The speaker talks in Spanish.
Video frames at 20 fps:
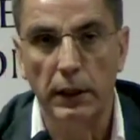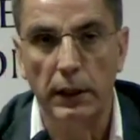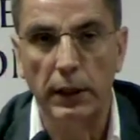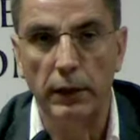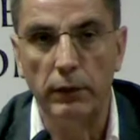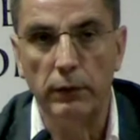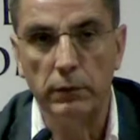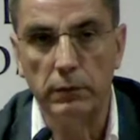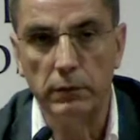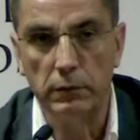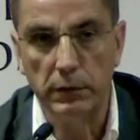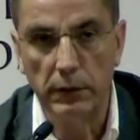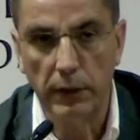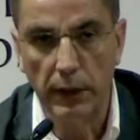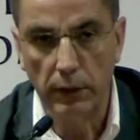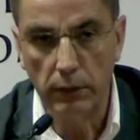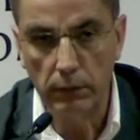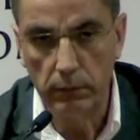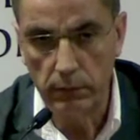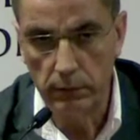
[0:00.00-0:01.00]

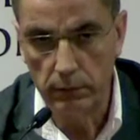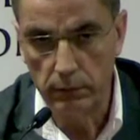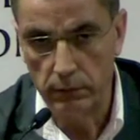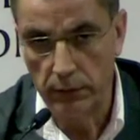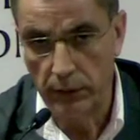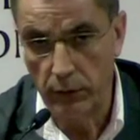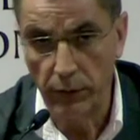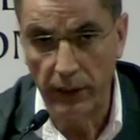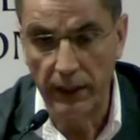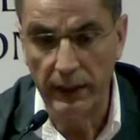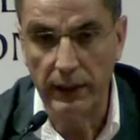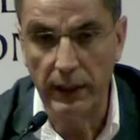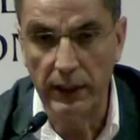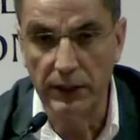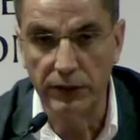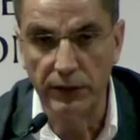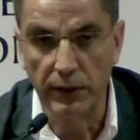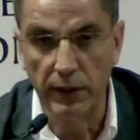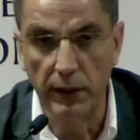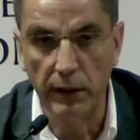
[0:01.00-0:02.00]
unas
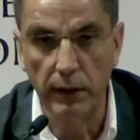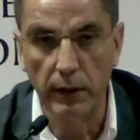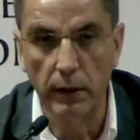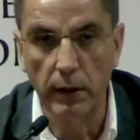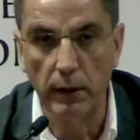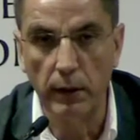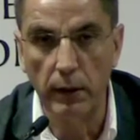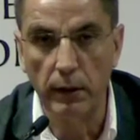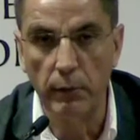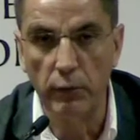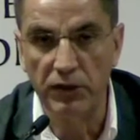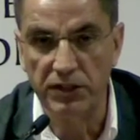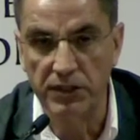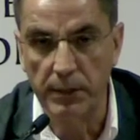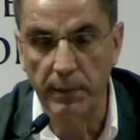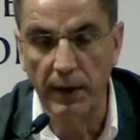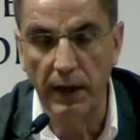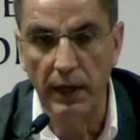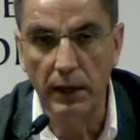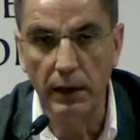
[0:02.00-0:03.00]
interacciones eh,
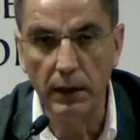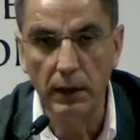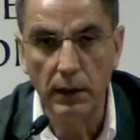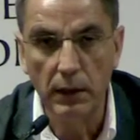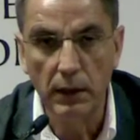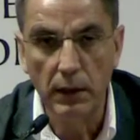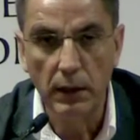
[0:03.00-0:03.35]
municipales